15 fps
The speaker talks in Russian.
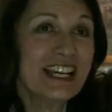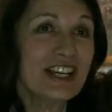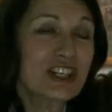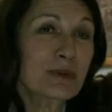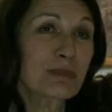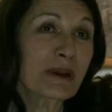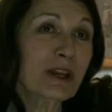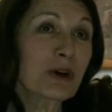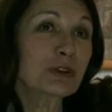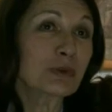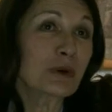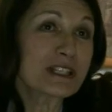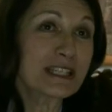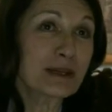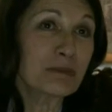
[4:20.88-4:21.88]
В
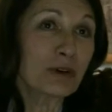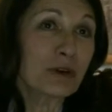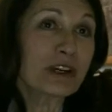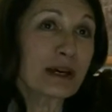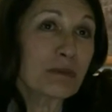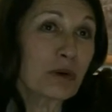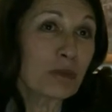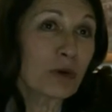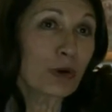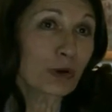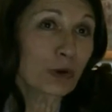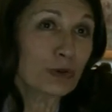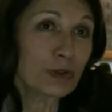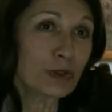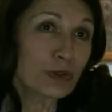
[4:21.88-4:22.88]
лицее я изучала русский
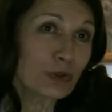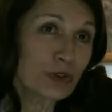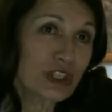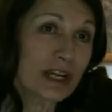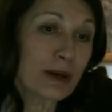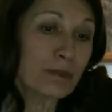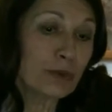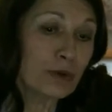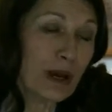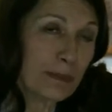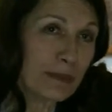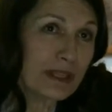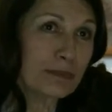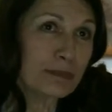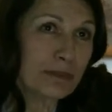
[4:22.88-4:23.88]
язык, научилась
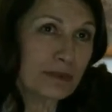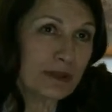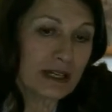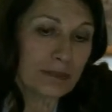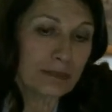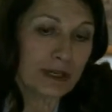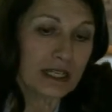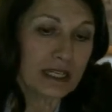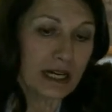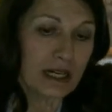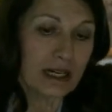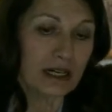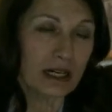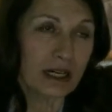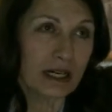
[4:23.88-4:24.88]
немного писать.
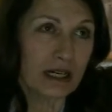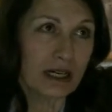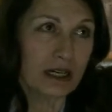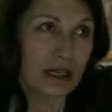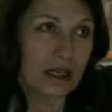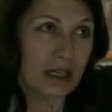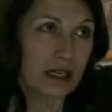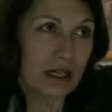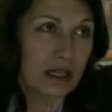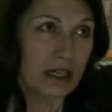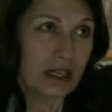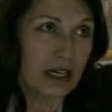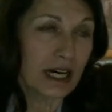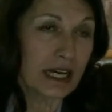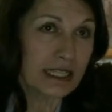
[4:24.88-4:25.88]
У меня до сих
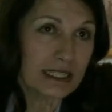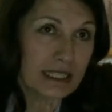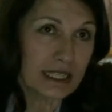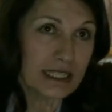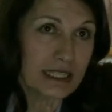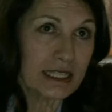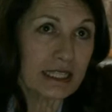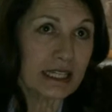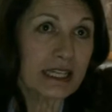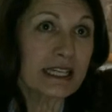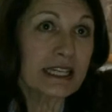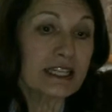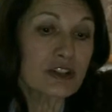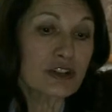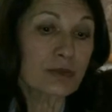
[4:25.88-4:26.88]
пор хранятся письма
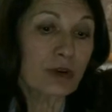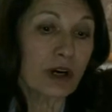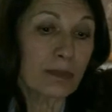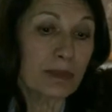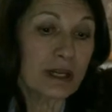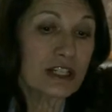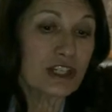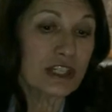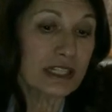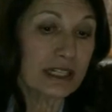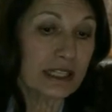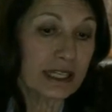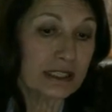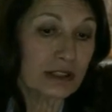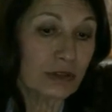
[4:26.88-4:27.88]
отца, в
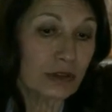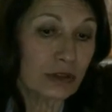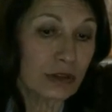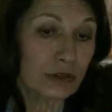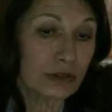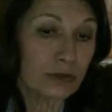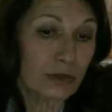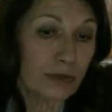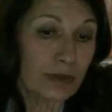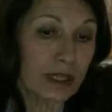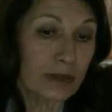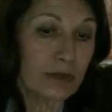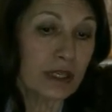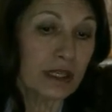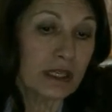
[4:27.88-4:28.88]
которых он объяснял
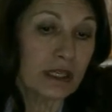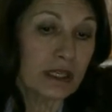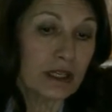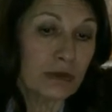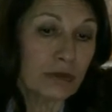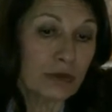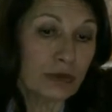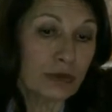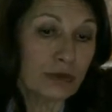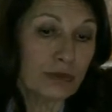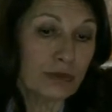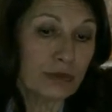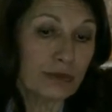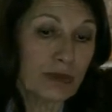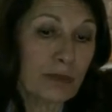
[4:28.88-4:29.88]
мне склонение,
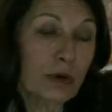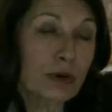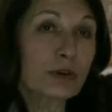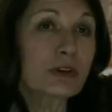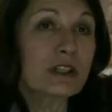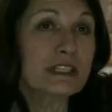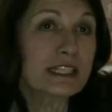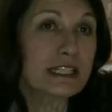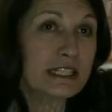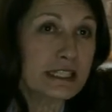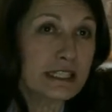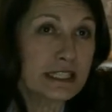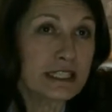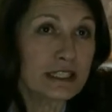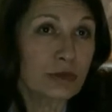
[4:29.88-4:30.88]
когда уезжал
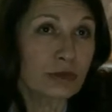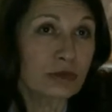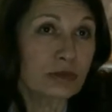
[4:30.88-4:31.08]
куда-нибудь.